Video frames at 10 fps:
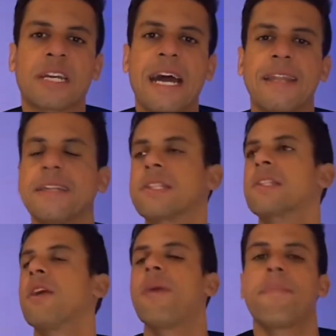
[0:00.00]
cara,
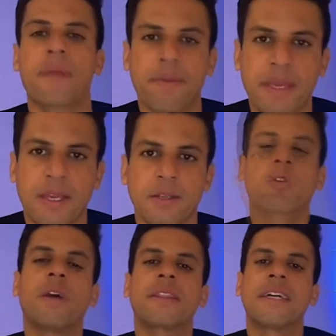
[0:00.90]
isso não é para mim.
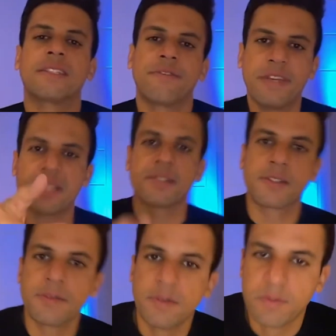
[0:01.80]
Quantas vezes